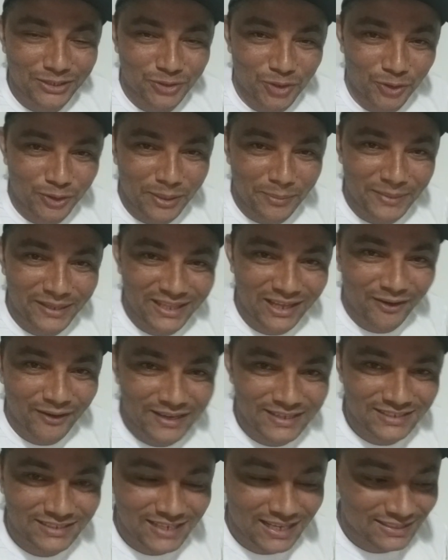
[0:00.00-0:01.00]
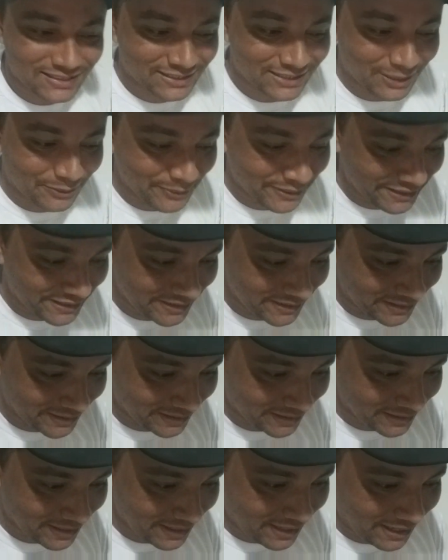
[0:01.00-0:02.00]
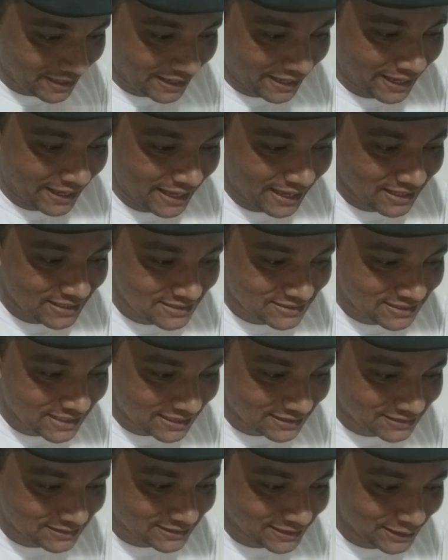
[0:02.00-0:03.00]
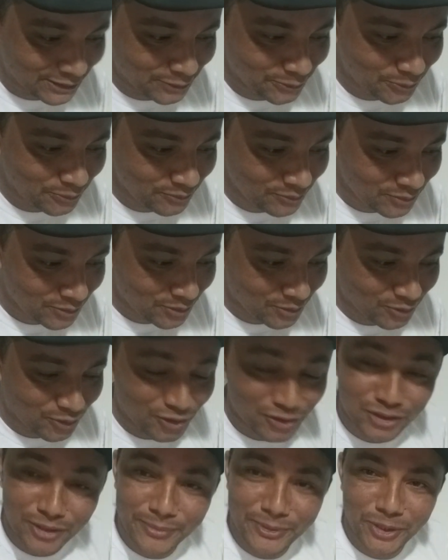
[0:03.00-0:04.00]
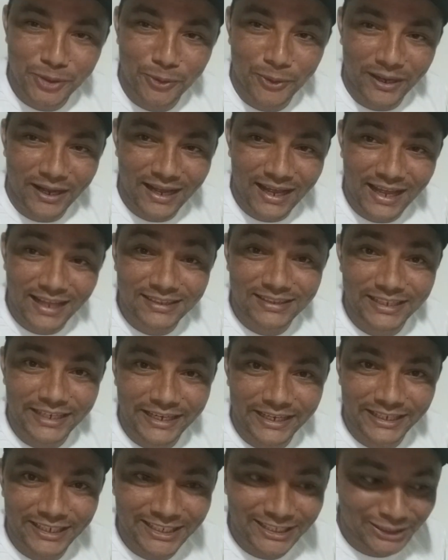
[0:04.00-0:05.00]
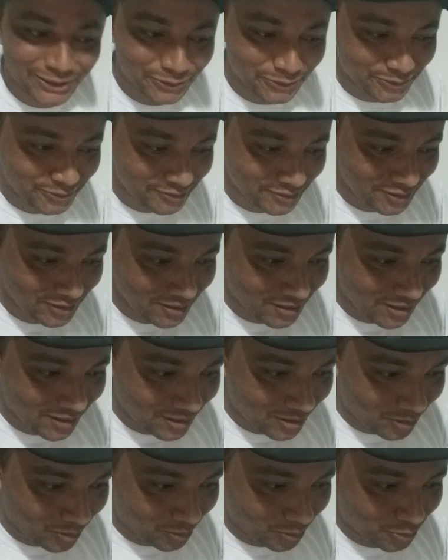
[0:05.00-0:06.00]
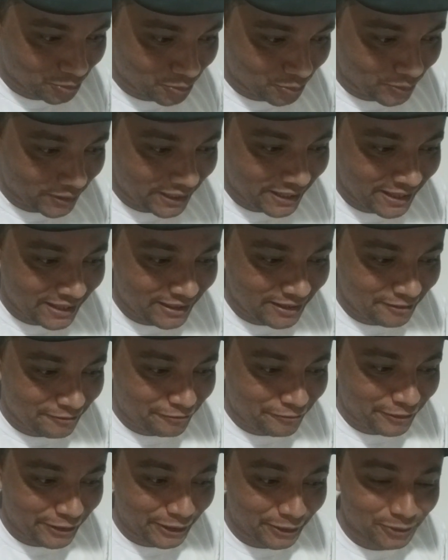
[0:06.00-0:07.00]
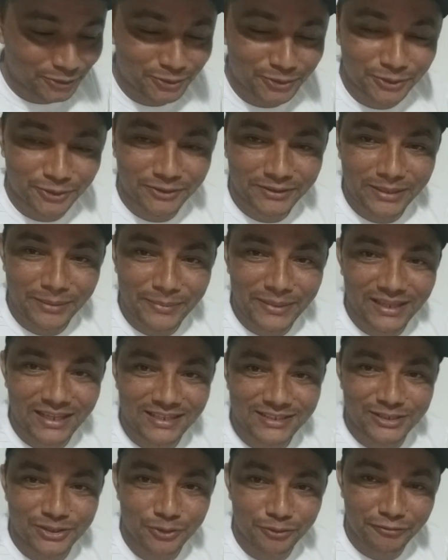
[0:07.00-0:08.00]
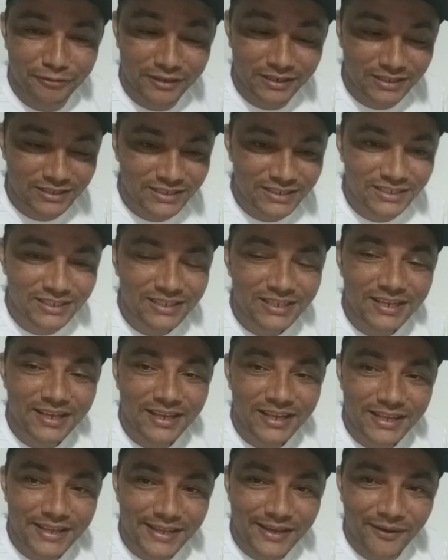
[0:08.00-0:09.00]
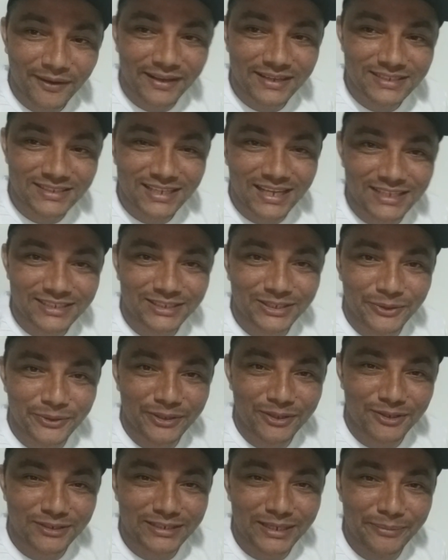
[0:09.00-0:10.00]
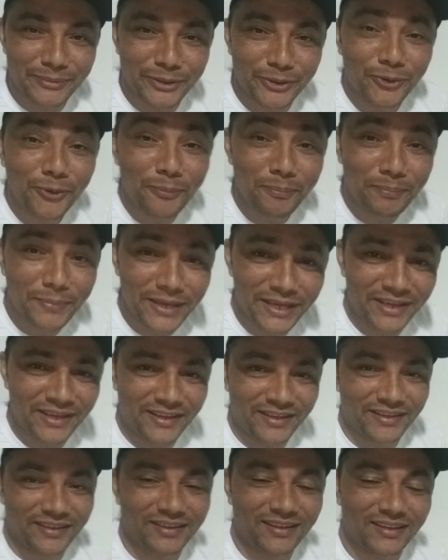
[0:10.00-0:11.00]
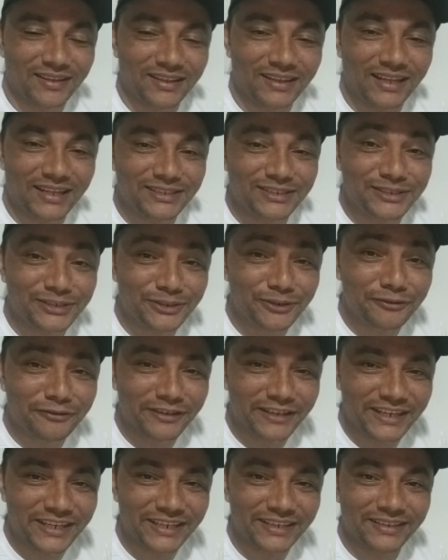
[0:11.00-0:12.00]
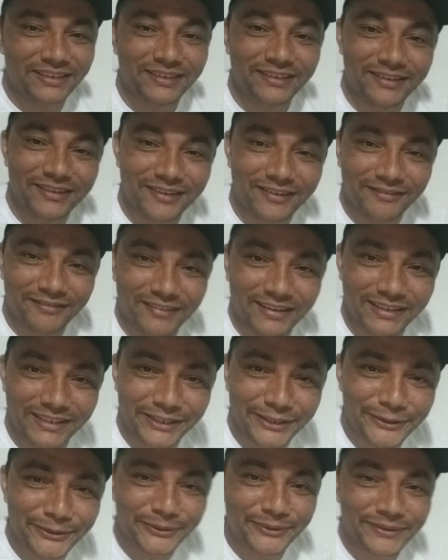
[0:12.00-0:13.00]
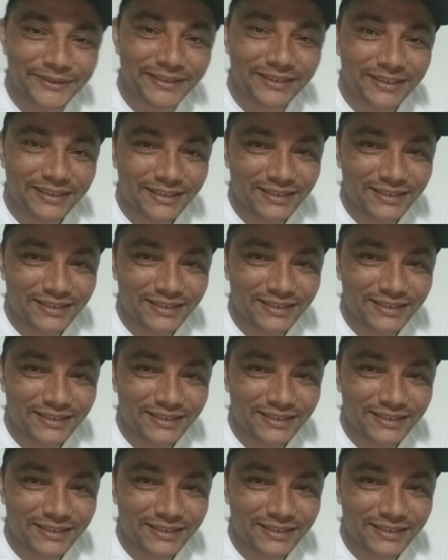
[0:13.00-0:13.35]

pessoal também da organização aí, Realização, nosso amigo Adriano, o Elivelton, também lá de Silvânia, e a organização aí, nosso amigo Mi, lá de Silvânia. Valeu?